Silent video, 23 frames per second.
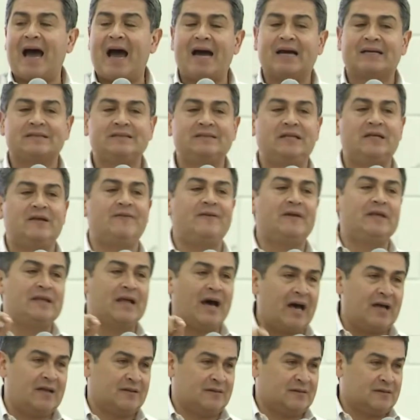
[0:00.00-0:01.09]

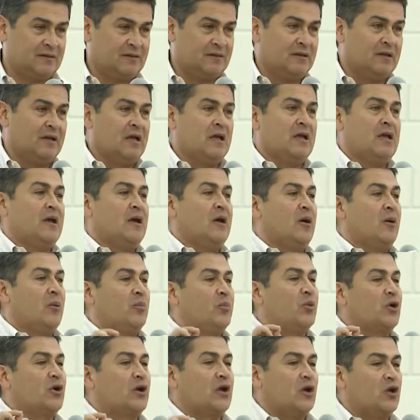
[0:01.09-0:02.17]
actividad.
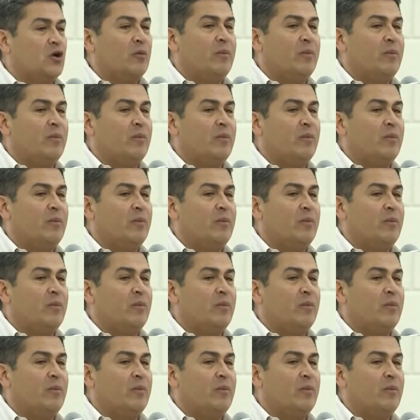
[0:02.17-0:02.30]
Porque